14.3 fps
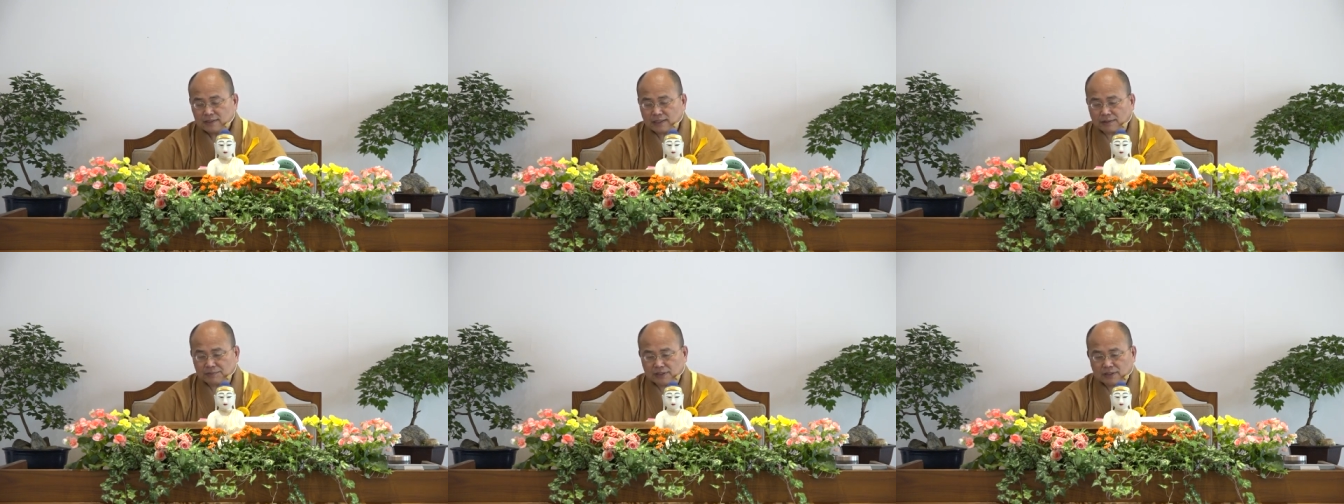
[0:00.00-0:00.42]

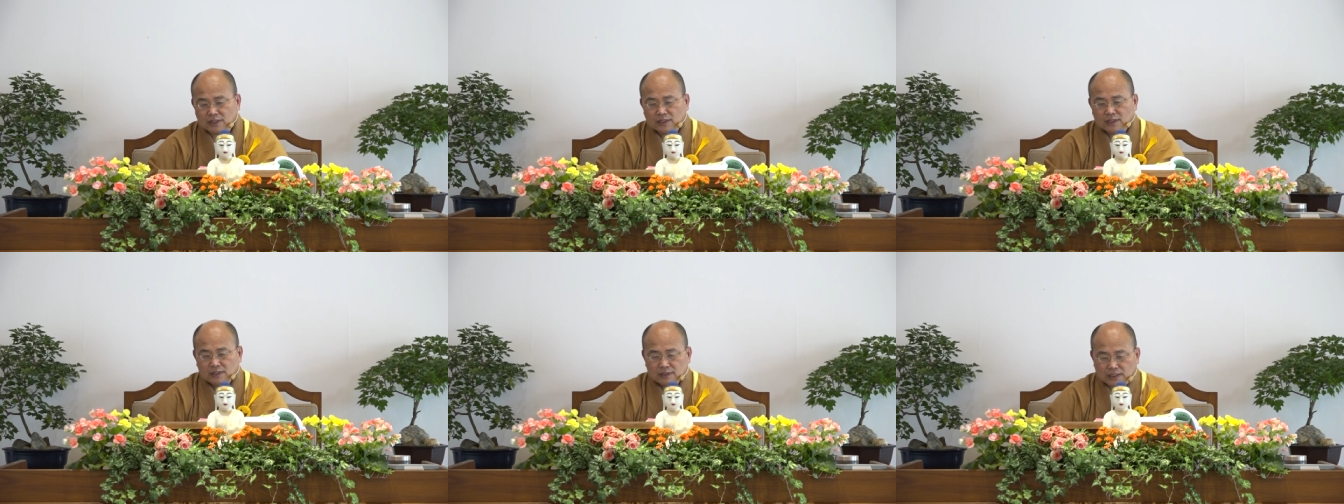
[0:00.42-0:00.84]
那么
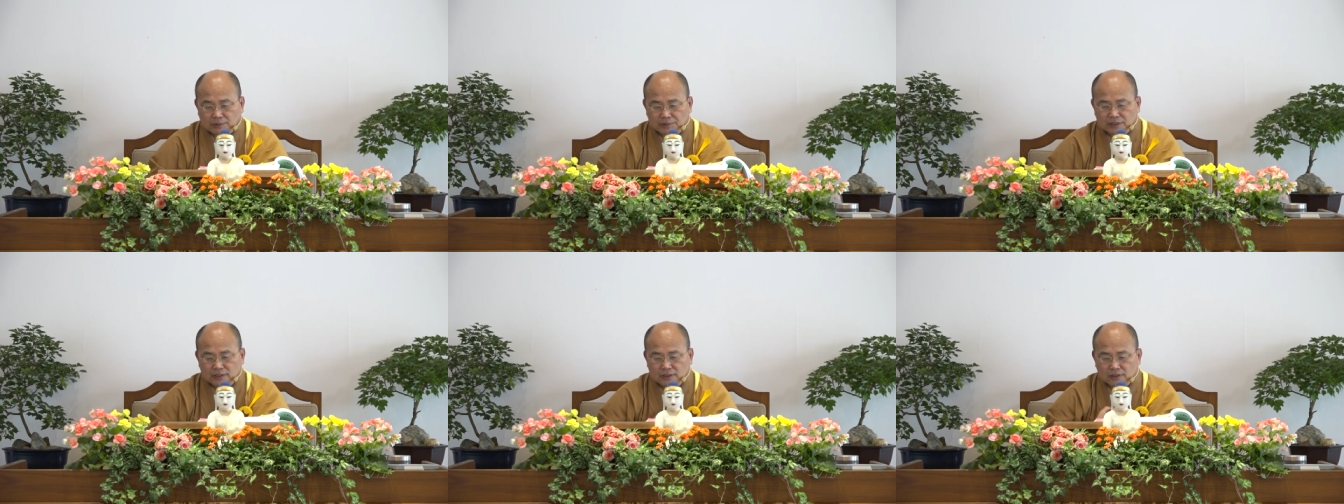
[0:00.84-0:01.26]
那
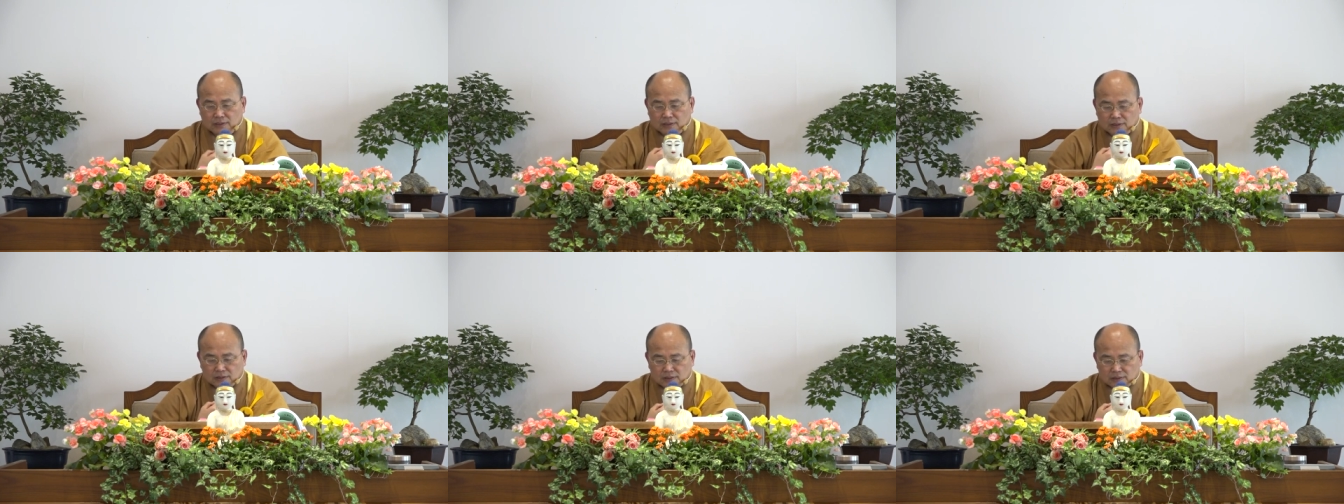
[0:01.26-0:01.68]

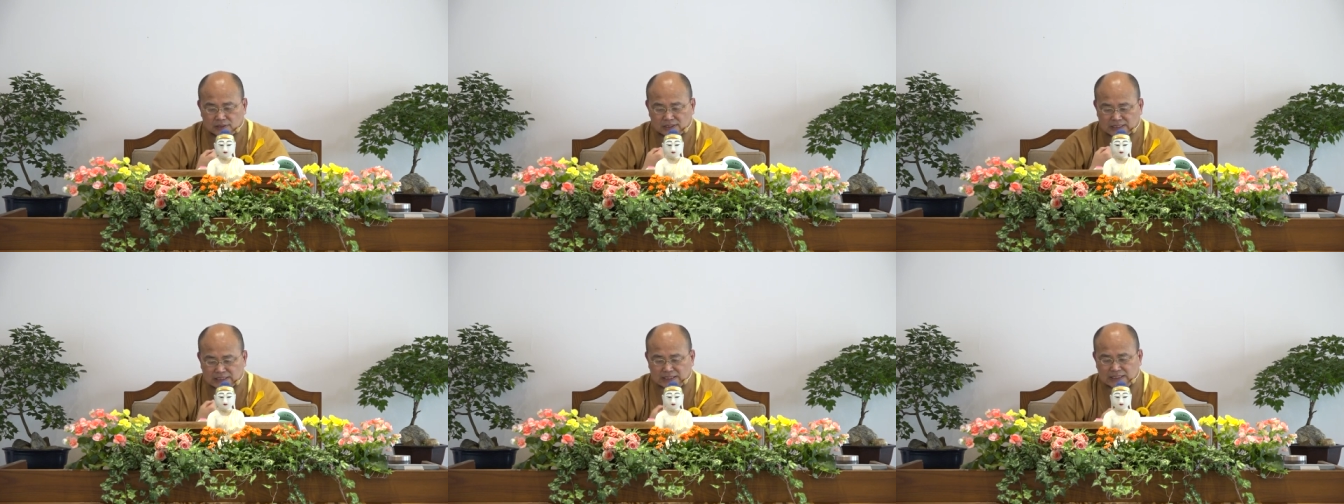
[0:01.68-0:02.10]
么
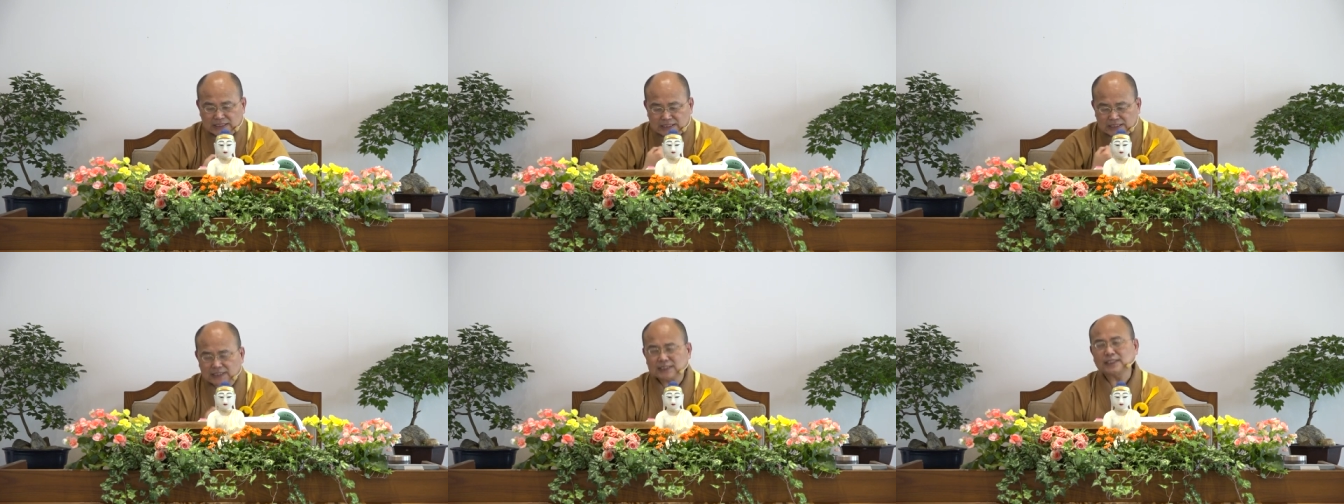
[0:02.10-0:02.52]
自
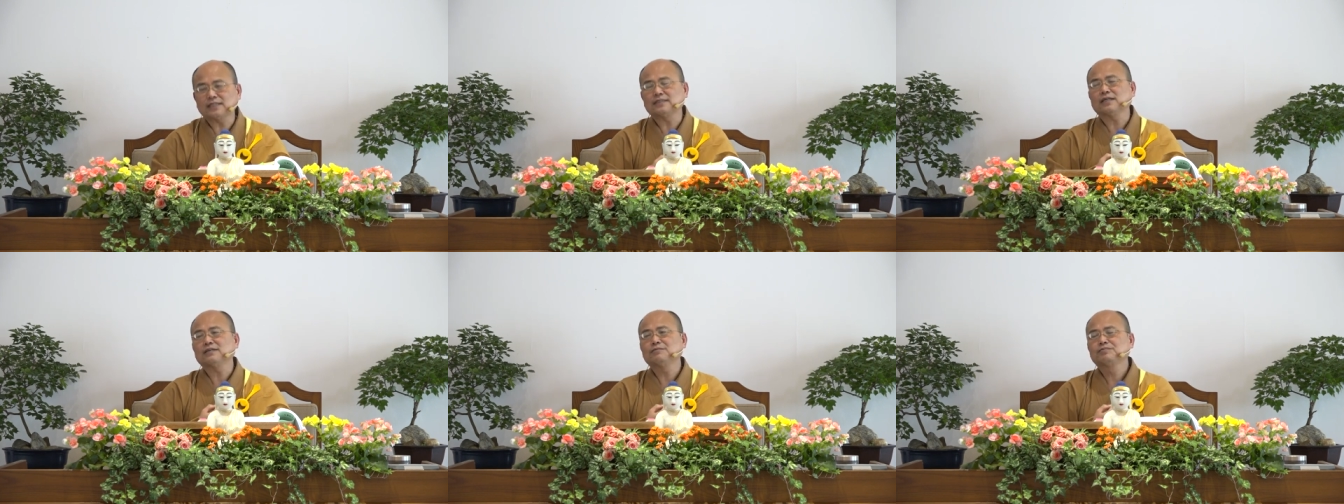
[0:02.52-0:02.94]
知自
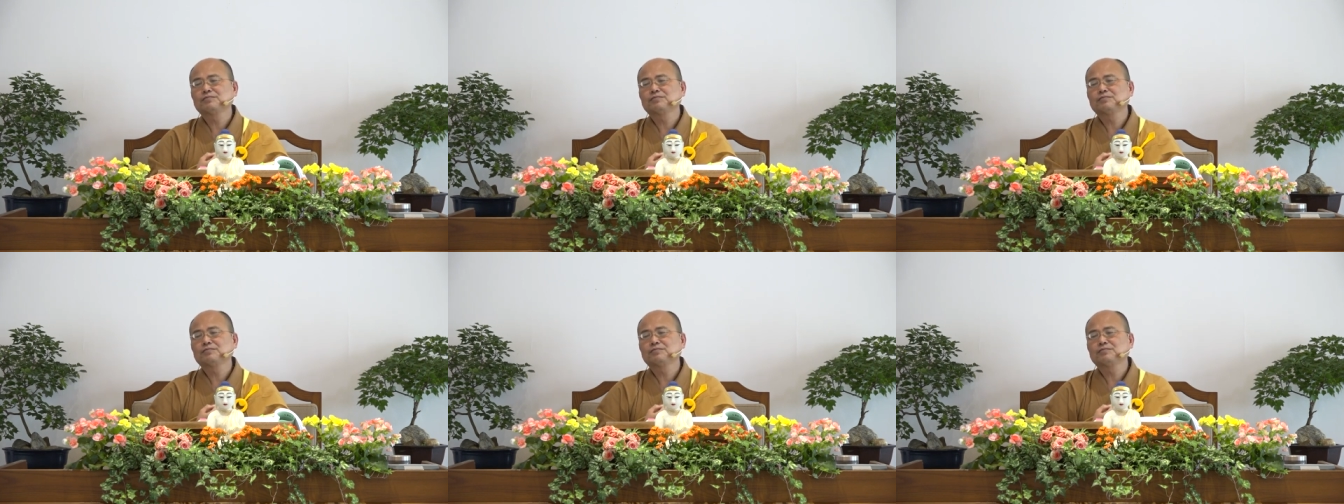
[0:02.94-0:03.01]
证的。